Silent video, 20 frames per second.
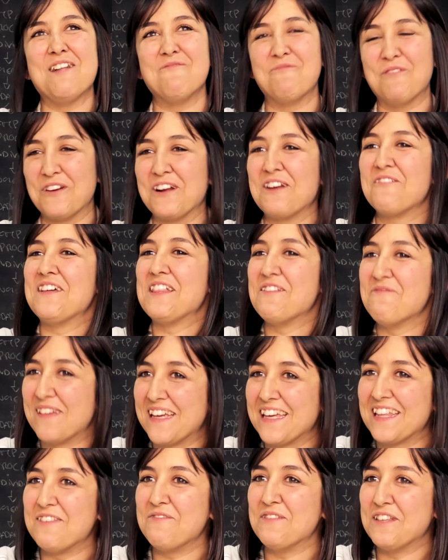al programa de
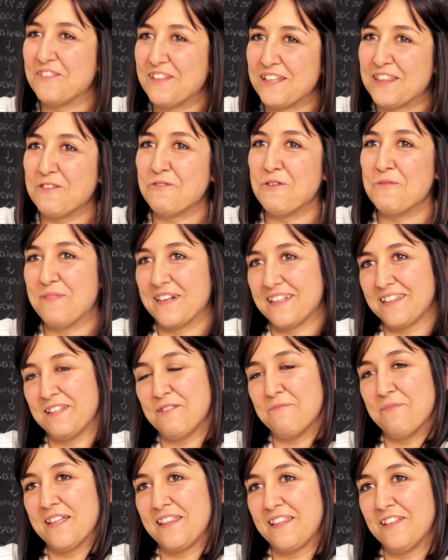envejecimiento activo y
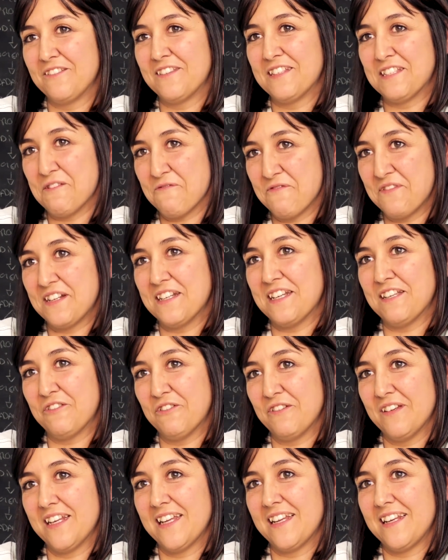participación de San Fernando
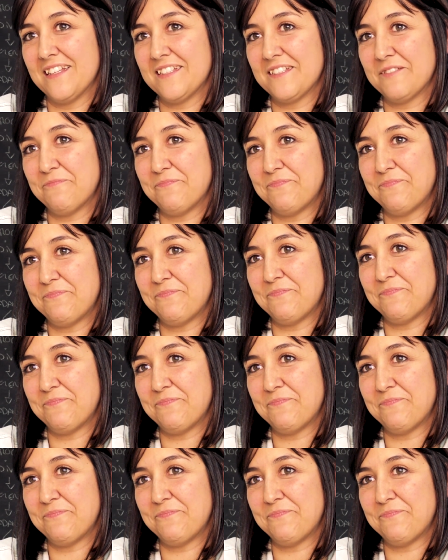de Henares.